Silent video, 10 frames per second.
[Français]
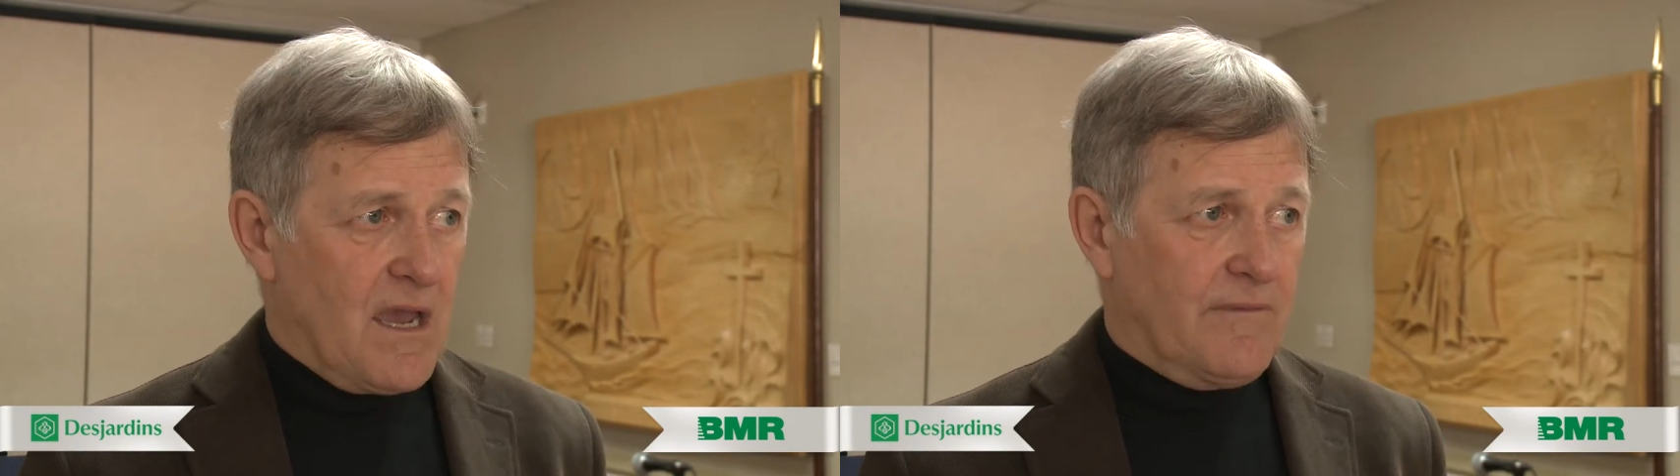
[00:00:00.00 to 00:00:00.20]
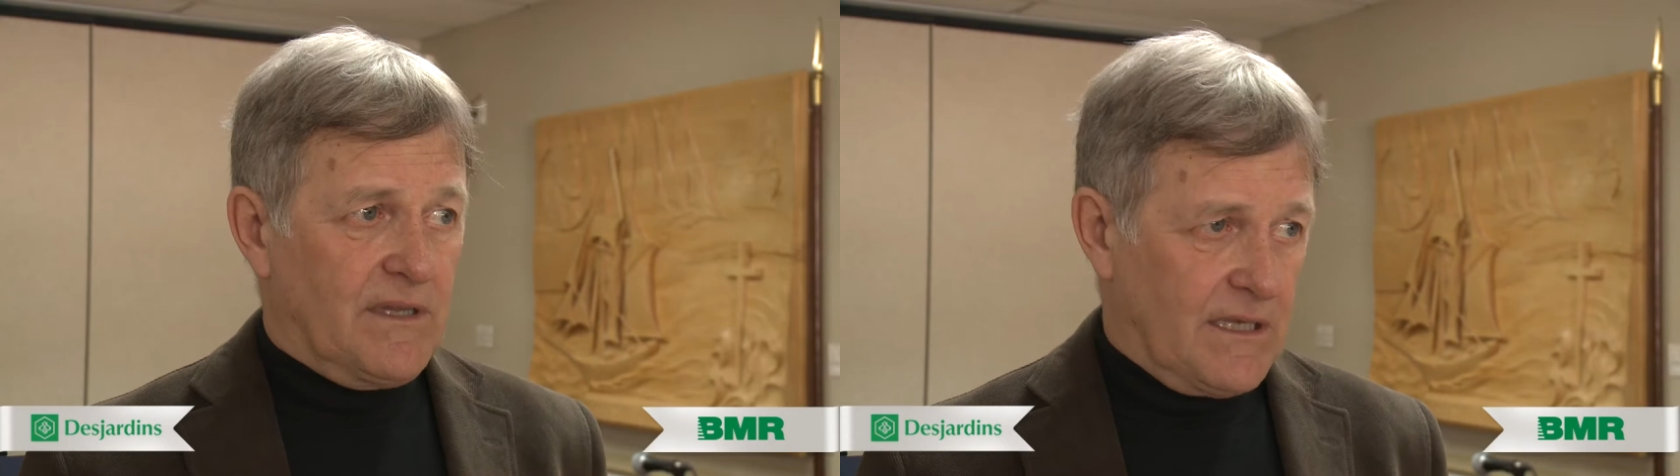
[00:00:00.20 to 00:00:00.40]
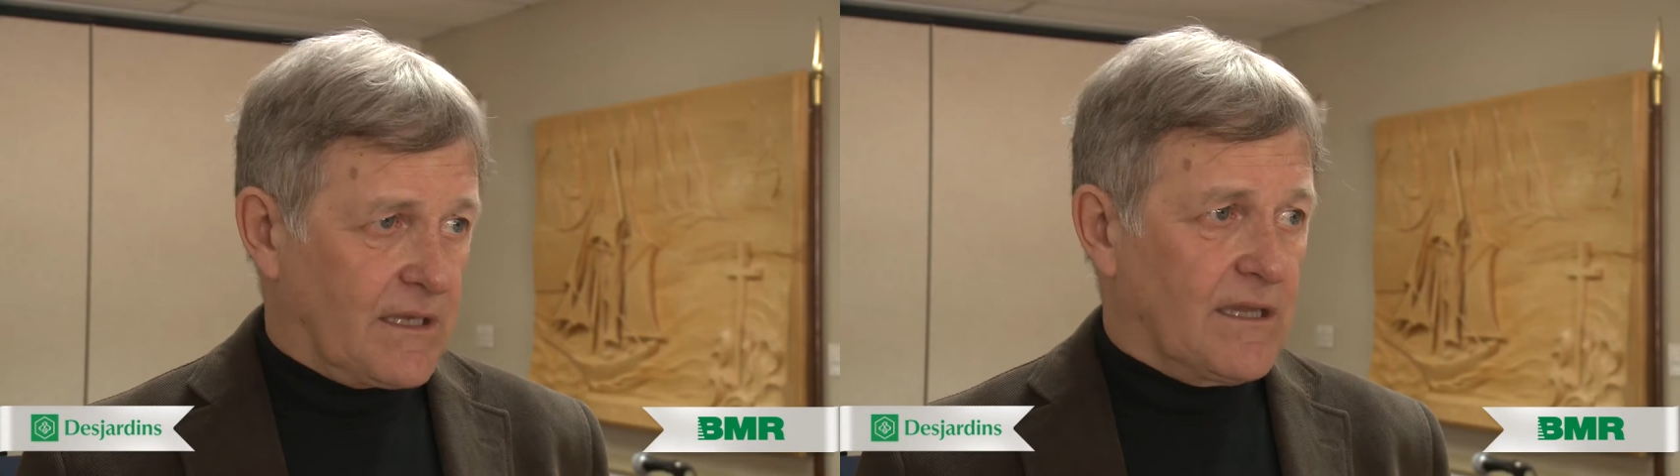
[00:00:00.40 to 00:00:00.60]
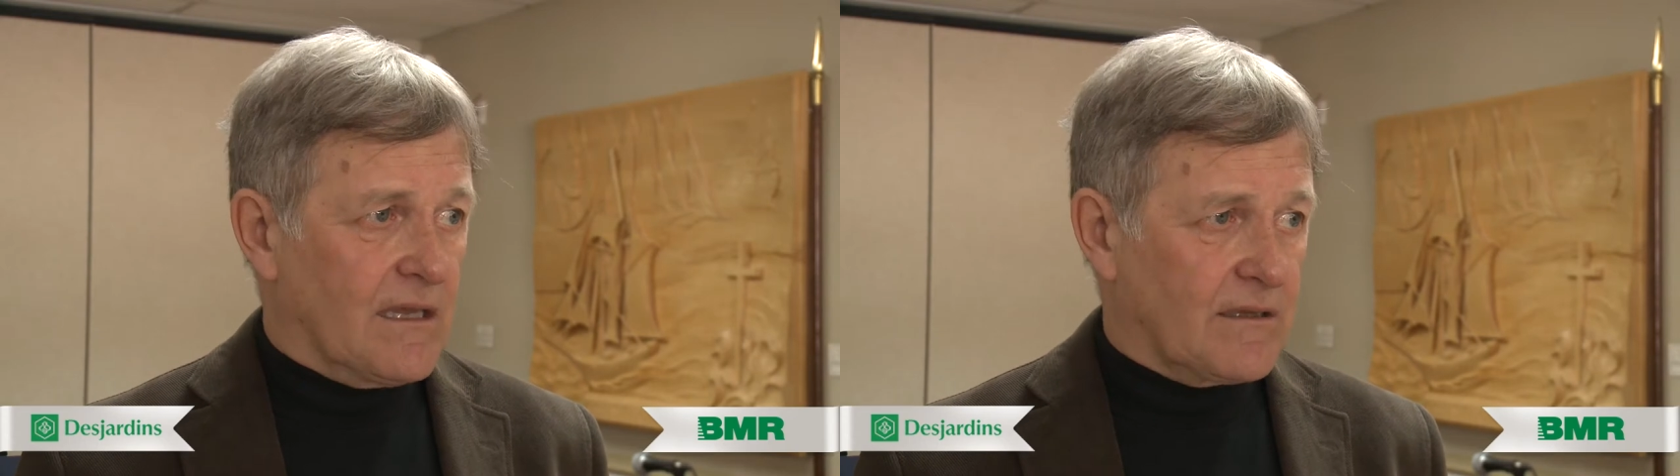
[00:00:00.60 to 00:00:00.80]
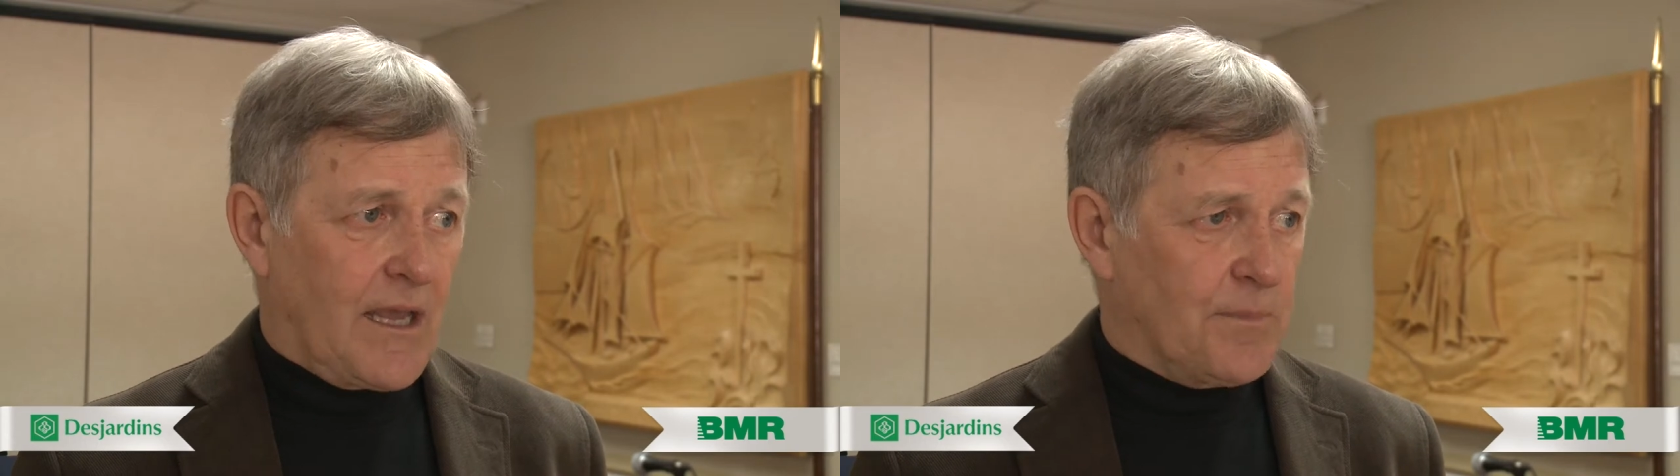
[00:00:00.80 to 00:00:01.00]
avec des
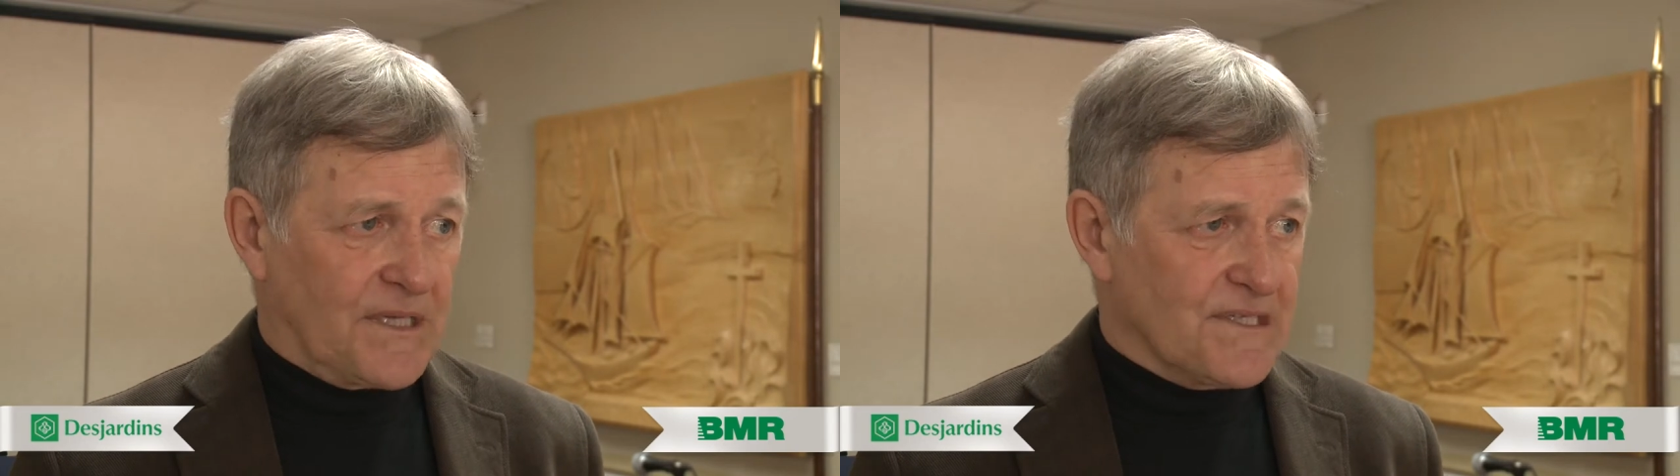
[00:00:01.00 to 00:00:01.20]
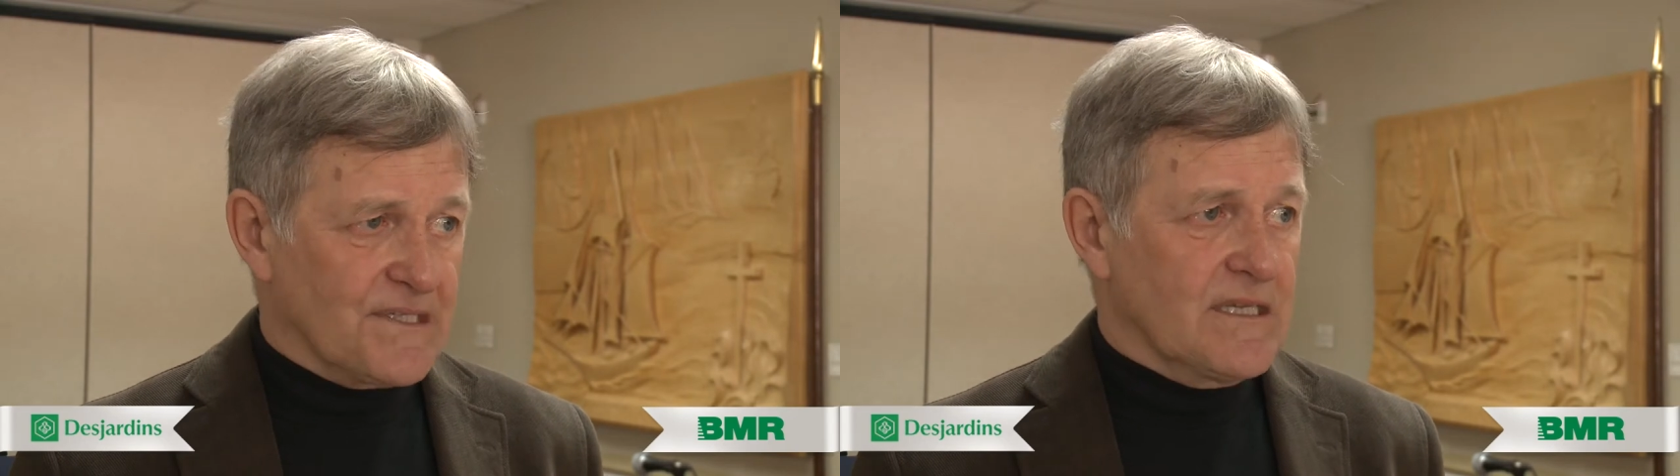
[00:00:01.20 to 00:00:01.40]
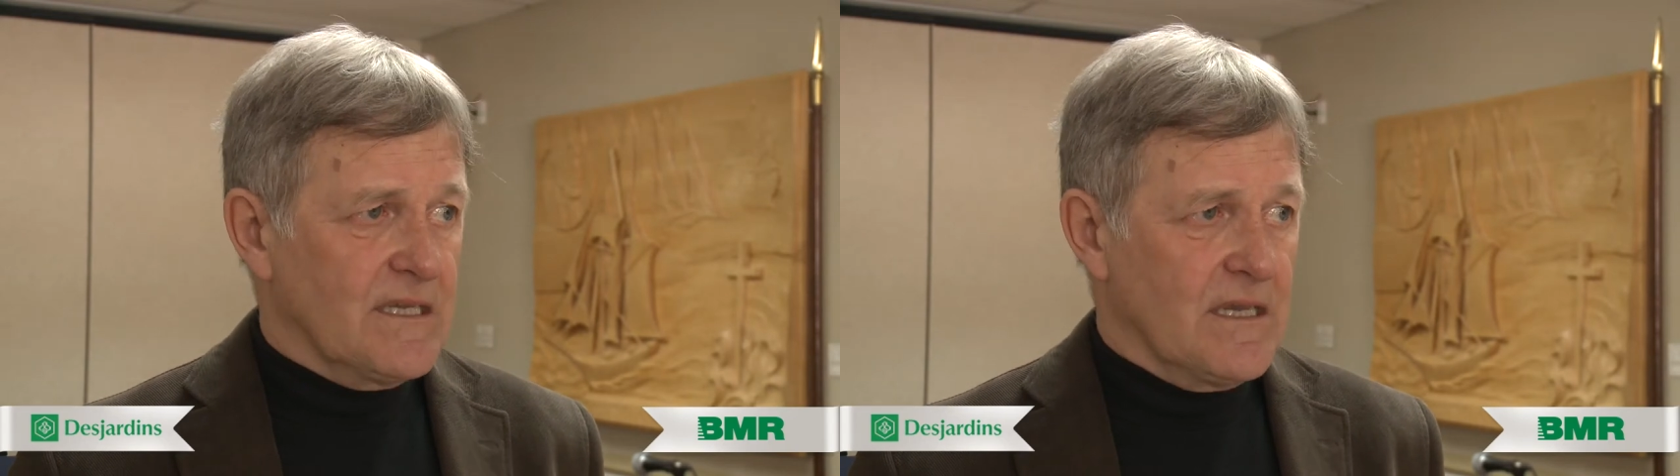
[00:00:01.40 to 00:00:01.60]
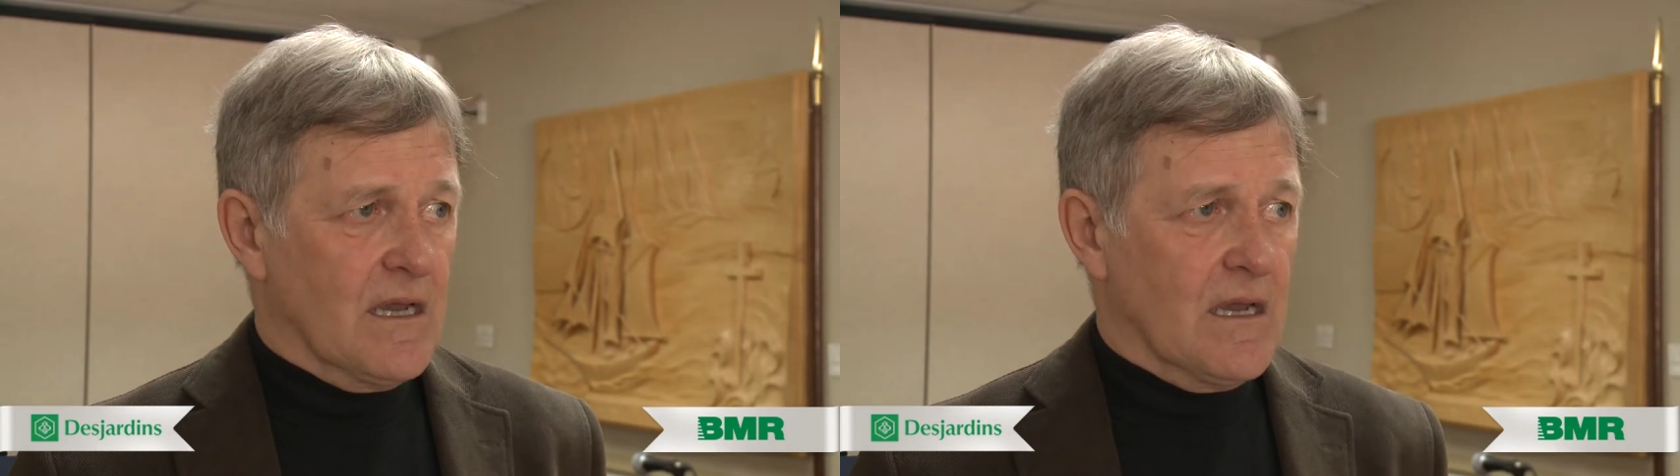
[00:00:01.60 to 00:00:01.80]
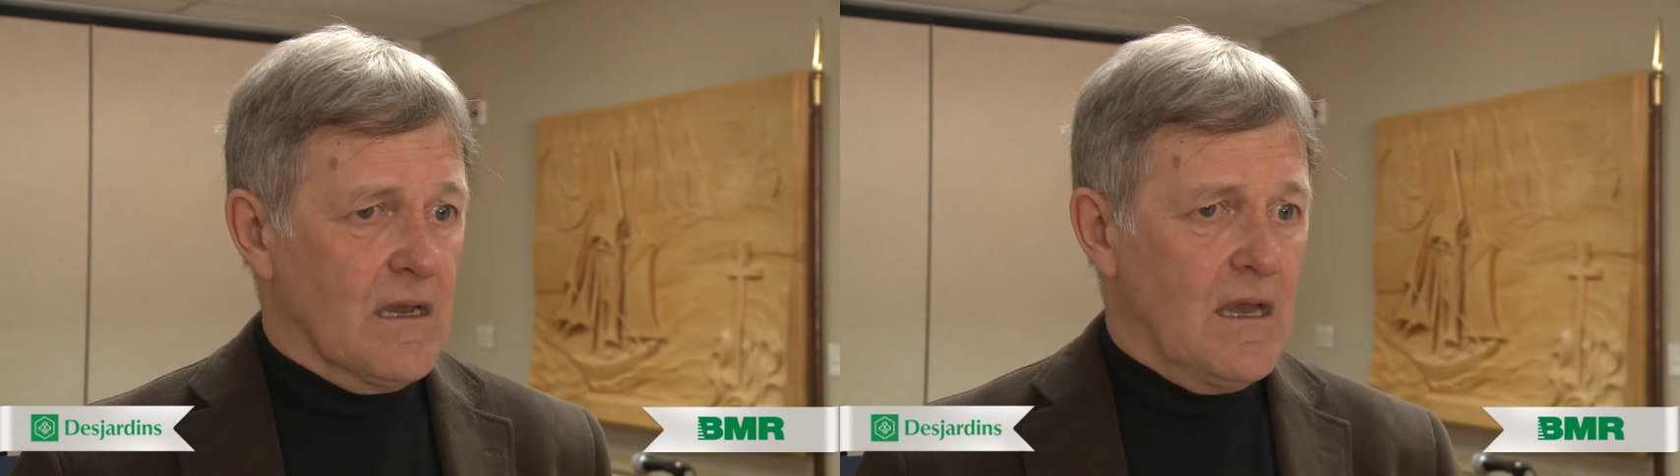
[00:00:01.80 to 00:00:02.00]
critères très précis,
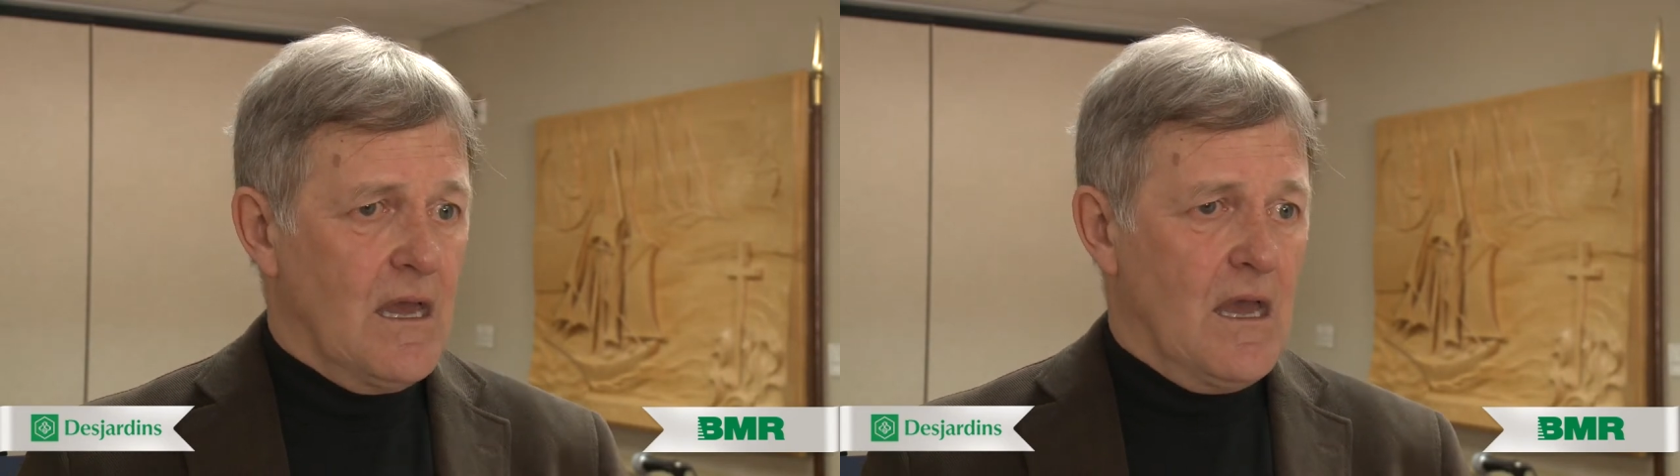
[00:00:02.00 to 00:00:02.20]
euh,